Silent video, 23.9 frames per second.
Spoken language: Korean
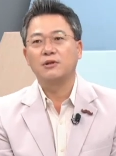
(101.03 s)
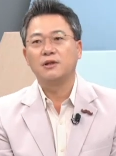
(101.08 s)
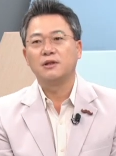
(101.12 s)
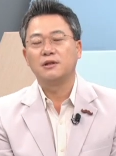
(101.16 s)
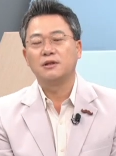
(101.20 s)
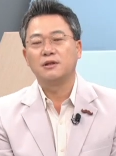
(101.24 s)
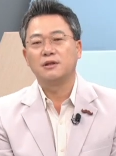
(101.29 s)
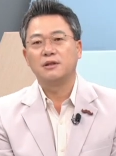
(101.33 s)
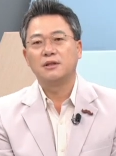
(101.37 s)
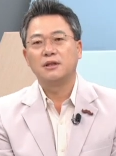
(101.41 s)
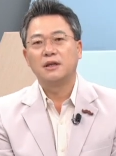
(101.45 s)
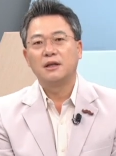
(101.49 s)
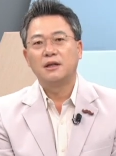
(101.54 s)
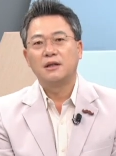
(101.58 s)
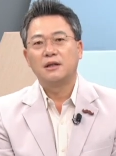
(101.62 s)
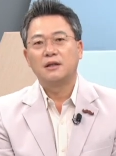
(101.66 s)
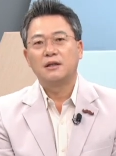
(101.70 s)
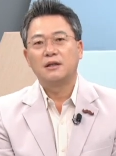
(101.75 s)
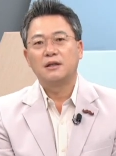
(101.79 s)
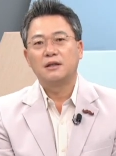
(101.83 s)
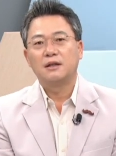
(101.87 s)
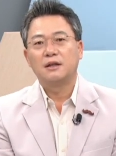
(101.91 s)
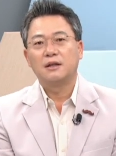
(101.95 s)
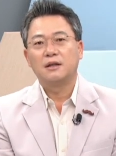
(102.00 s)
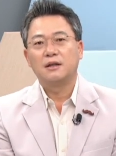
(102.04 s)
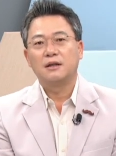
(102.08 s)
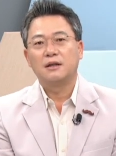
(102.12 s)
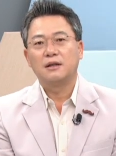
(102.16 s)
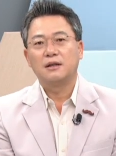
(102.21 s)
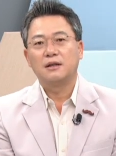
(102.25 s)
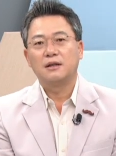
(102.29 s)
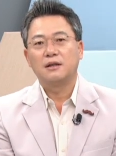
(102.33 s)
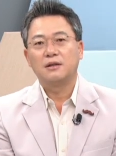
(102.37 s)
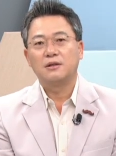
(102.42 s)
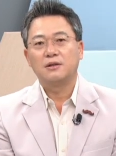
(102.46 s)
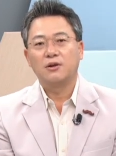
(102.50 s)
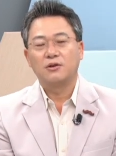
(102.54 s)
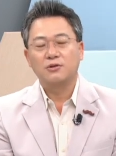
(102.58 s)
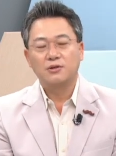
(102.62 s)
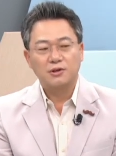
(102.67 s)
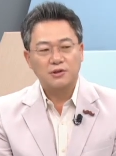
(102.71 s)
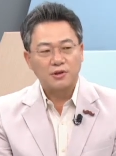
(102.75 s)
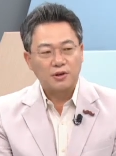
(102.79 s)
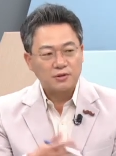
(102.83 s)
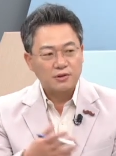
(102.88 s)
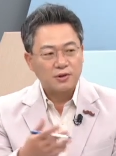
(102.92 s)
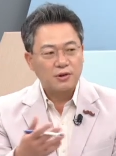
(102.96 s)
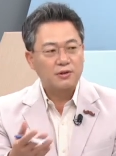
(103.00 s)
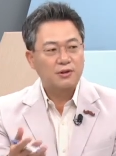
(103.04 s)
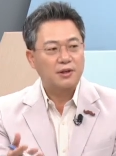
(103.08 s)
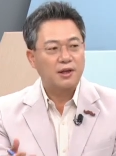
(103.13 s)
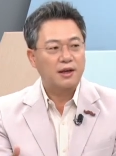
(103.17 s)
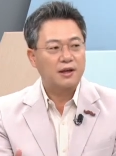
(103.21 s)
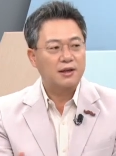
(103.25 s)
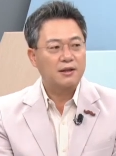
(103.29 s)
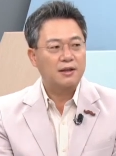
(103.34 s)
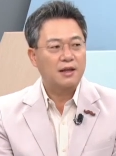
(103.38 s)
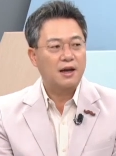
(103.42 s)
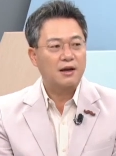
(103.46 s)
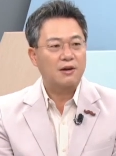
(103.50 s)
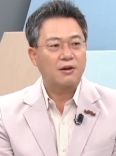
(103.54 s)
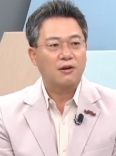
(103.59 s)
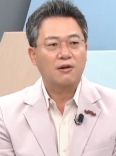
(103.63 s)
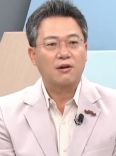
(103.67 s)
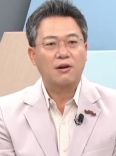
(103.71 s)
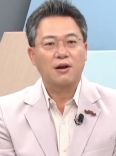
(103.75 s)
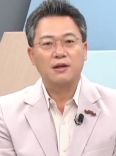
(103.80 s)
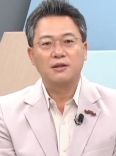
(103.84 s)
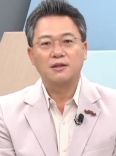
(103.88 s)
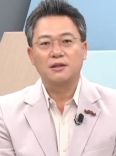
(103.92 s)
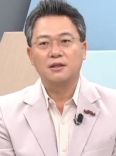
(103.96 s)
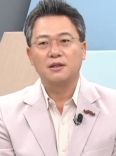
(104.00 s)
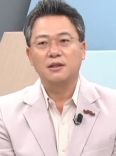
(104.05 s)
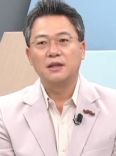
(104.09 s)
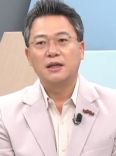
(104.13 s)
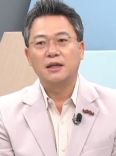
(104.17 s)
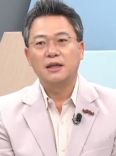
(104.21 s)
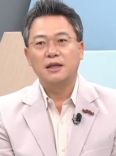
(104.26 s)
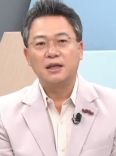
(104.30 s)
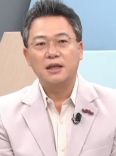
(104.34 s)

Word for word: 있는 어, 정치적 선택이나 여러 가지 음.